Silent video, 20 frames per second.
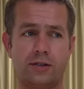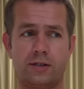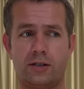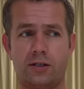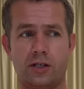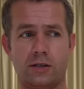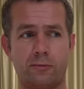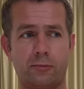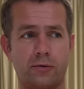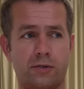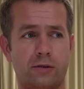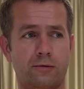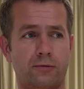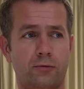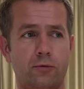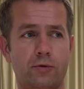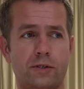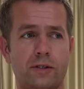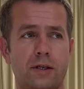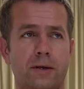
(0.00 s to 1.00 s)
Сейчас после
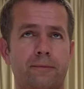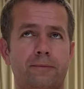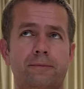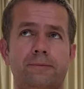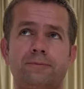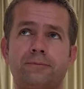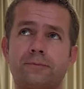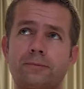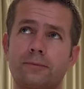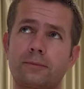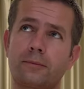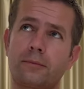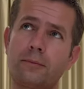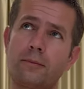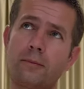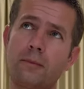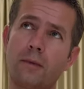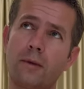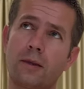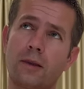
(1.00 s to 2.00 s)
вкусия
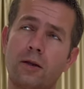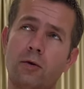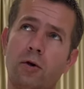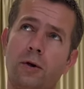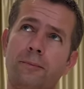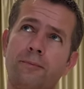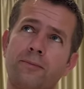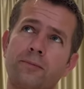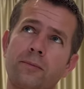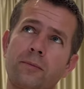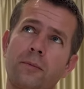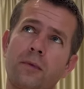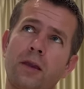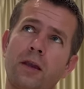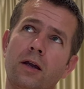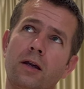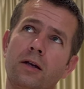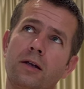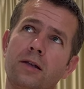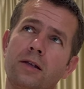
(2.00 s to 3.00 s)
такое
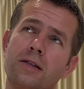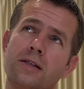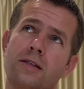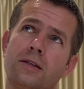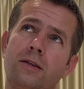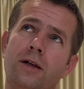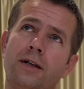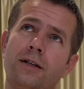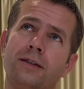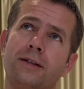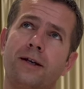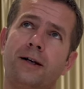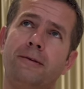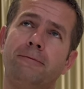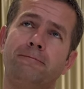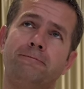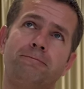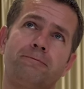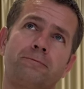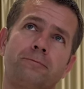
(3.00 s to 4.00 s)

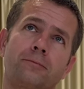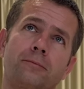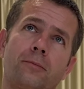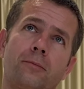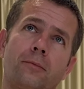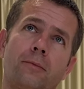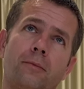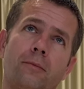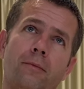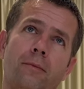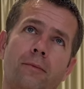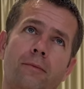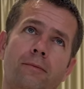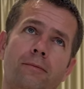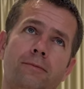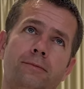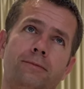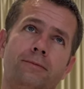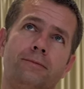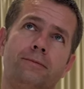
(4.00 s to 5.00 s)
сладко
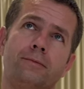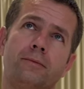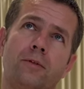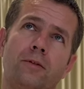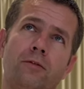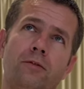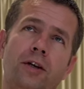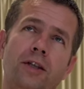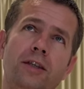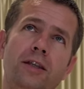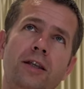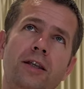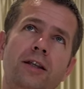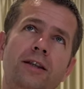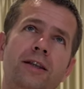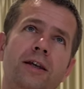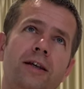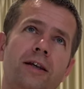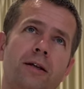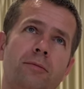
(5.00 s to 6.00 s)

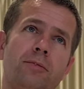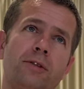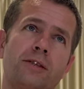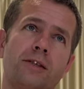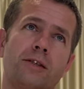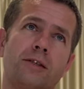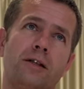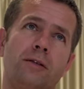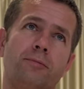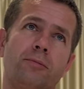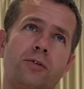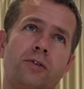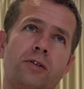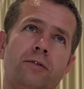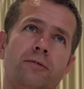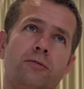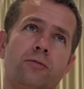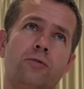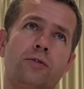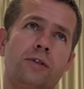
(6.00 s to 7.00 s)
ванильное, я бы сказал,
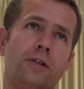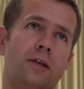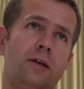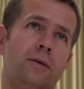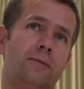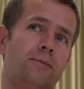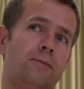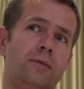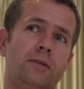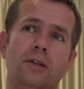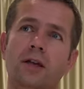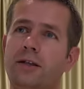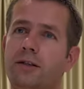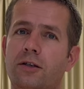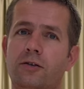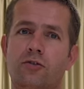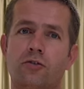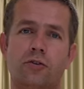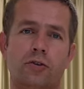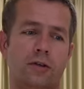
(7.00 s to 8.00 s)
послевкусие. Я
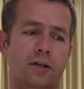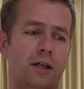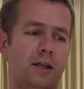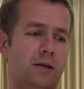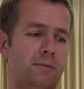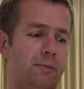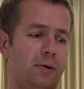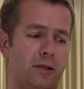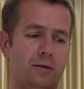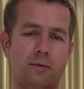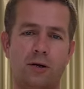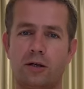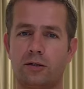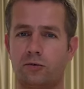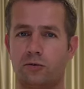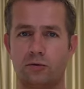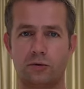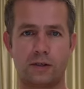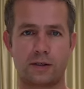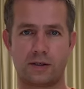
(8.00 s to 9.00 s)
не ощущаю, я не понимаю,
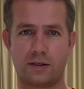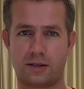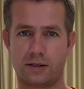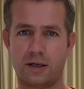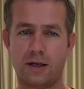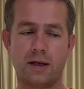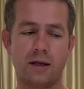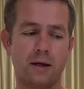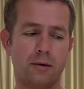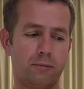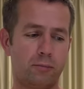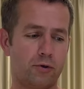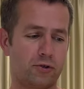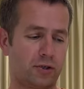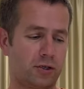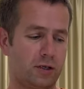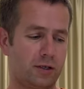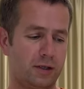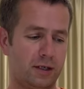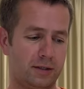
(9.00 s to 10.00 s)
откуда здесь
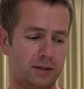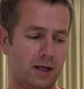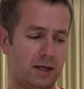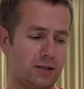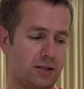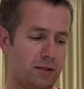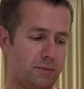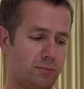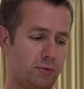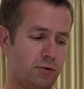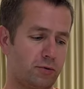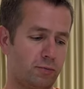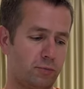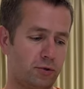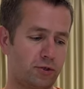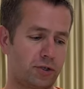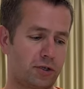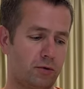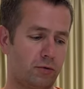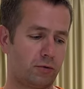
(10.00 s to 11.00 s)
бочки гренажа,
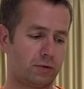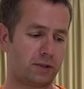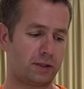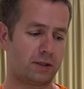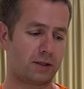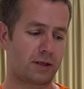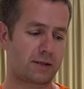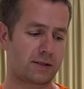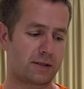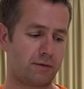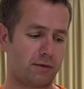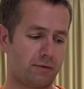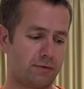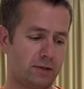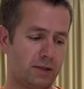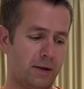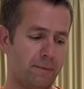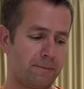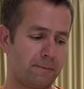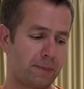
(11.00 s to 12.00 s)
бочки какого-то красного
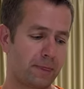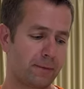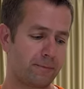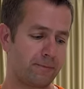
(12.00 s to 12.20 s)
вина.